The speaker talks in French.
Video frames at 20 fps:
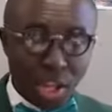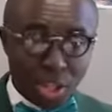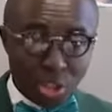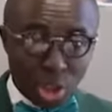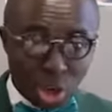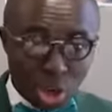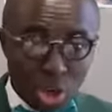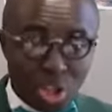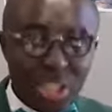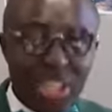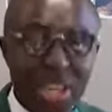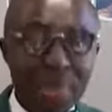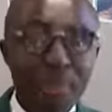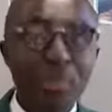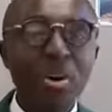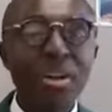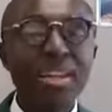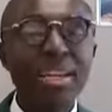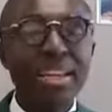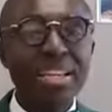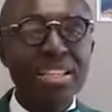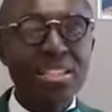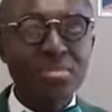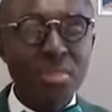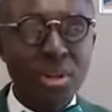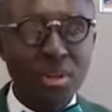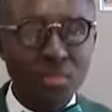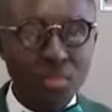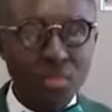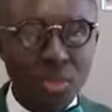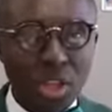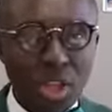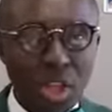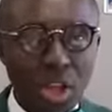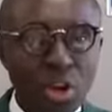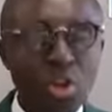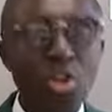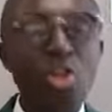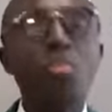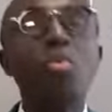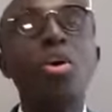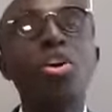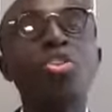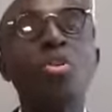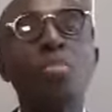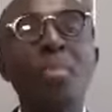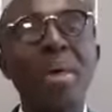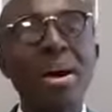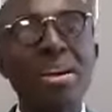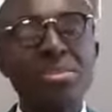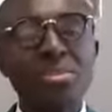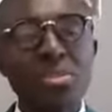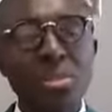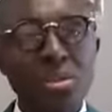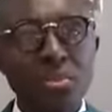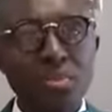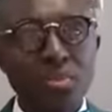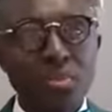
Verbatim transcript: dans le kimbongisme, le mois de mars